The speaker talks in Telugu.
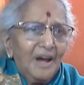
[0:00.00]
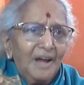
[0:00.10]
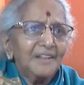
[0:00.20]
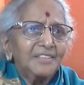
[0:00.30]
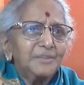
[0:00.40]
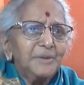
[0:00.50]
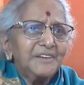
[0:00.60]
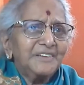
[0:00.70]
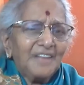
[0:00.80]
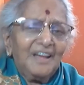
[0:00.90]
ఆనందమే
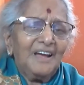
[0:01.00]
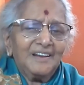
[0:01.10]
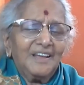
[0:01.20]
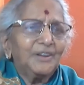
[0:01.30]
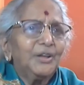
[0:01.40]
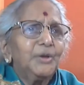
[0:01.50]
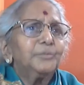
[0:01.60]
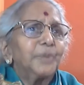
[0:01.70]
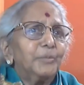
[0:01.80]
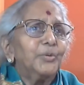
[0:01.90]
కదా అన్నా
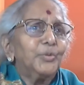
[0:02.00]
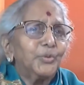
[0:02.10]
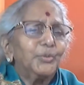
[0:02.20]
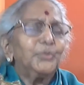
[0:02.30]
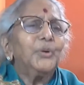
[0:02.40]
ప్రభువుకు